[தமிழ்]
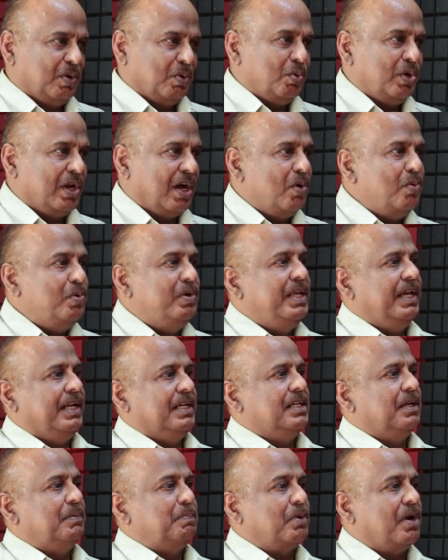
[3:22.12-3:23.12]
ஒரு
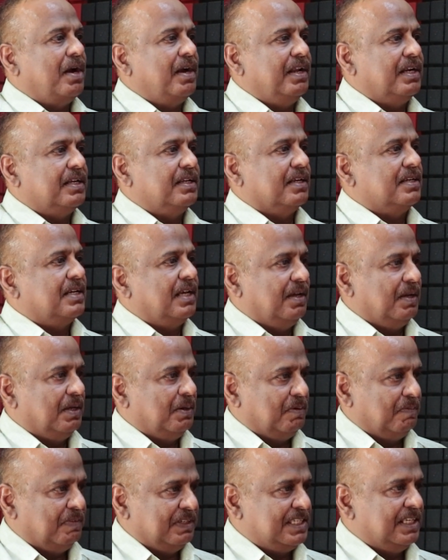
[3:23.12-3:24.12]
அவுடேட்டட் ப்ராடக்டை க
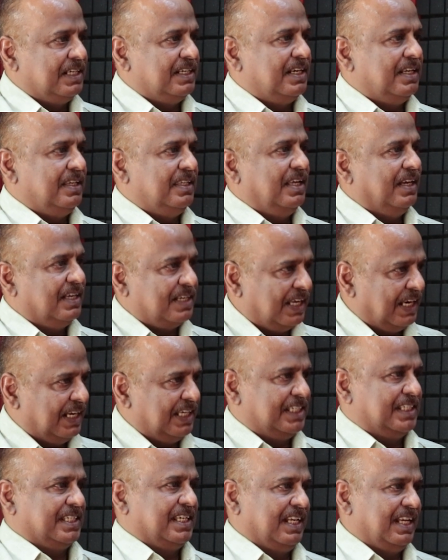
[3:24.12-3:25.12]
வச்சிருக்கிறது தான்
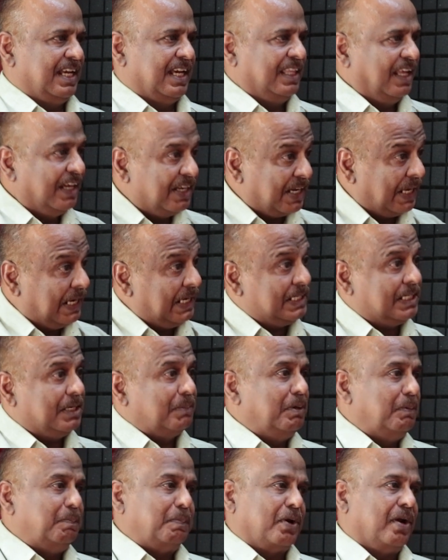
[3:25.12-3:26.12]
கலெக்ஷன் அதான்
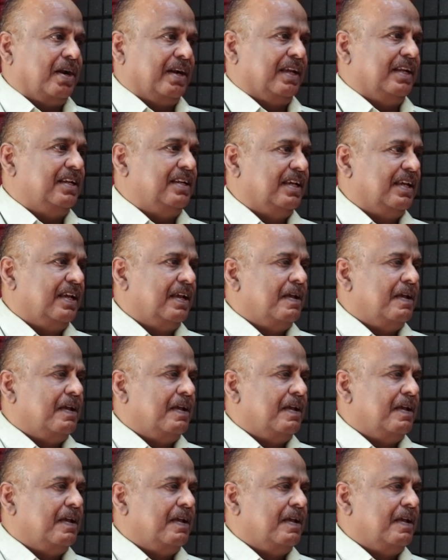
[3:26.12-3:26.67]
கலெக்டபிள் ப்ராடக்ட்